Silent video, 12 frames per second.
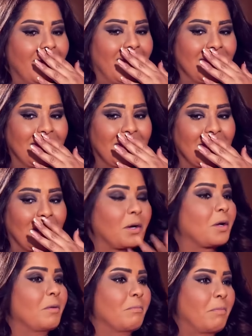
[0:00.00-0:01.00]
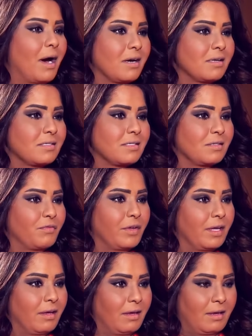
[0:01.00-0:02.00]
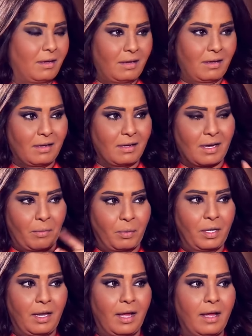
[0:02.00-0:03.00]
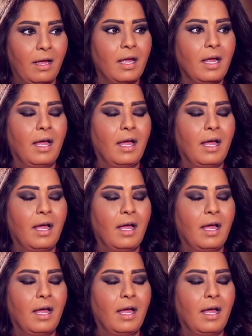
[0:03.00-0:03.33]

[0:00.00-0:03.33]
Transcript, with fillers: اتذكر الكمبارس في قبلها